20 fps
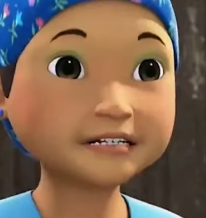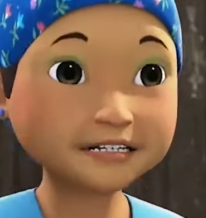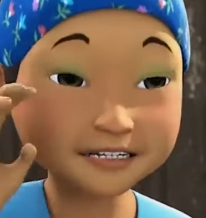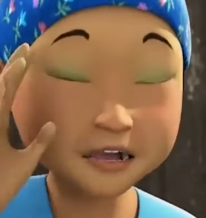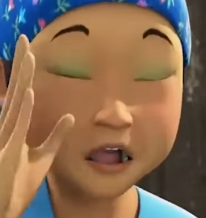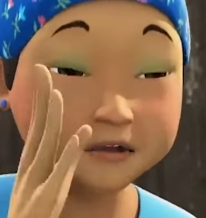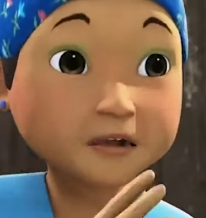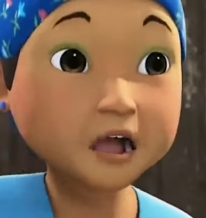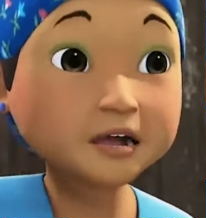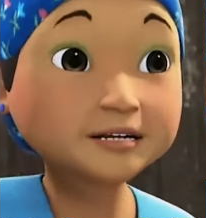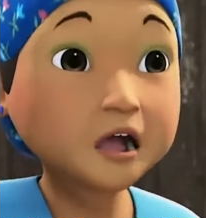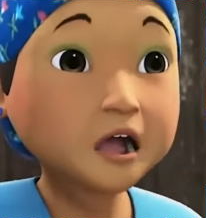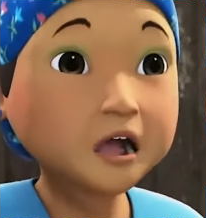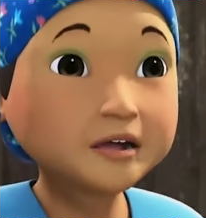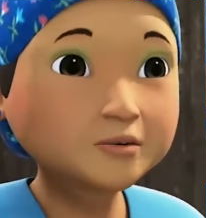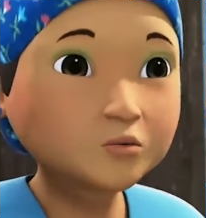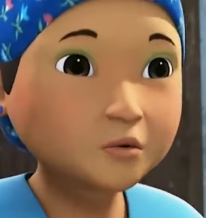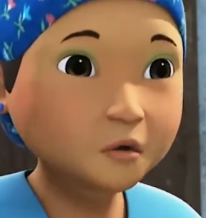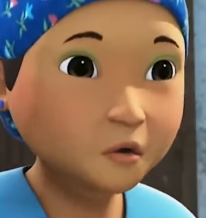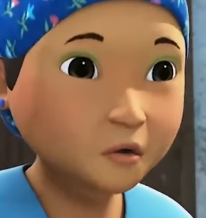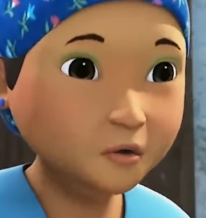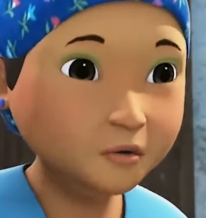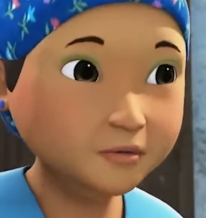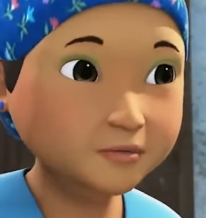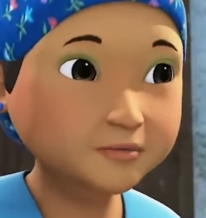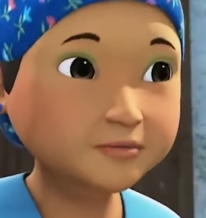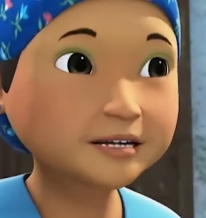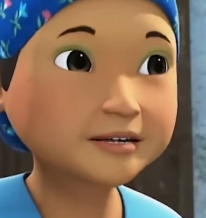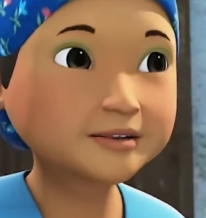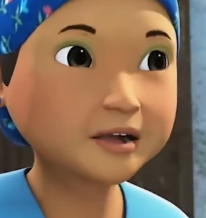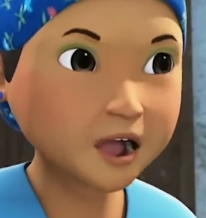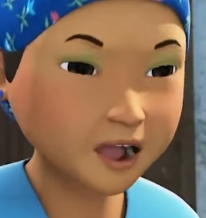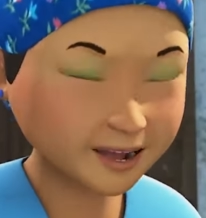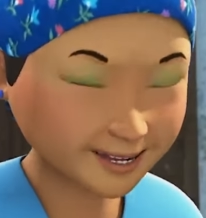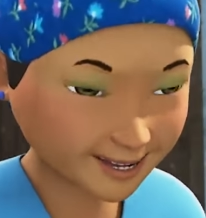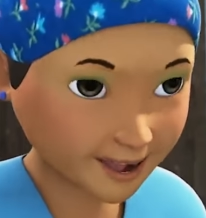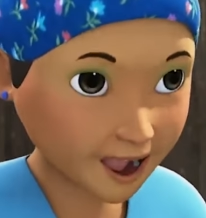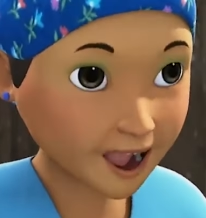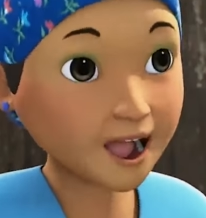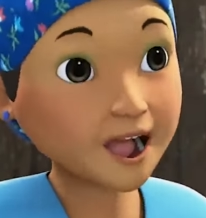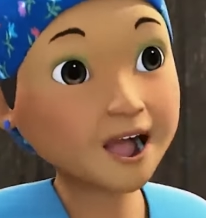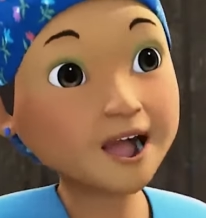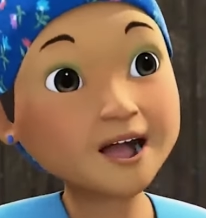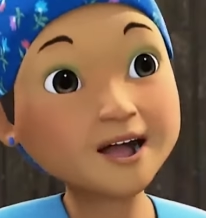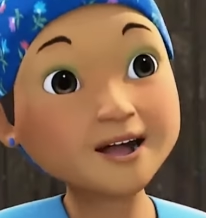Iya, Bang Jarwo. Tenang aja.